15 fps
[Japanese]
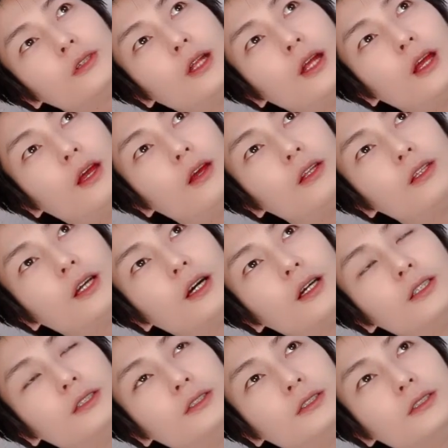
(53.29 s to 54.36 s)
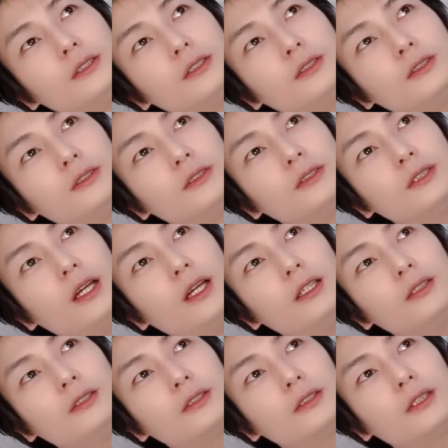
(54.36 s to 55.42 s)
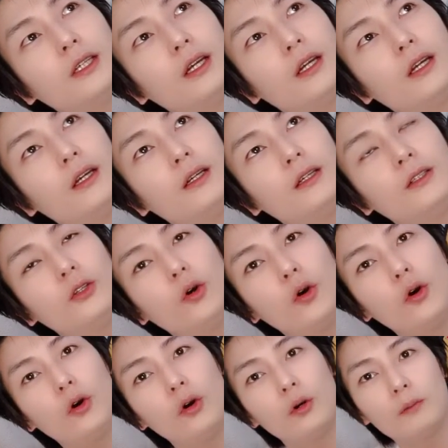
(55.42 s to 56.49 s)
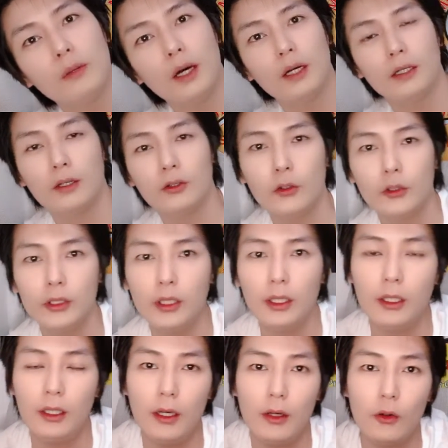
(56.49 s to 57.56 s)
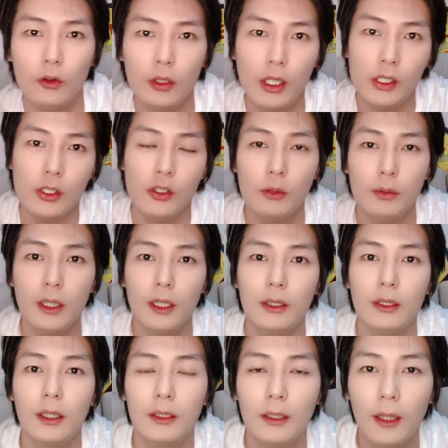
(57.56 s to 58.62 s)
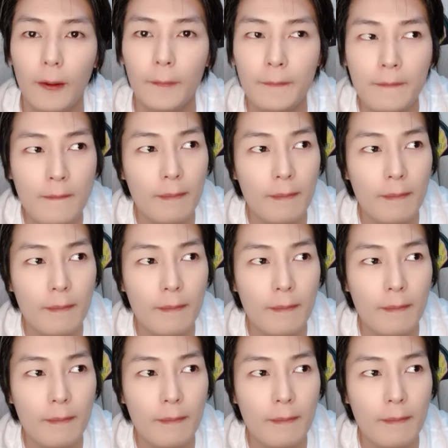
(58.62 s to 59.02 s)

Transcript: てたりするんですけど、まあ猫舌でね同じ曜日だったんで、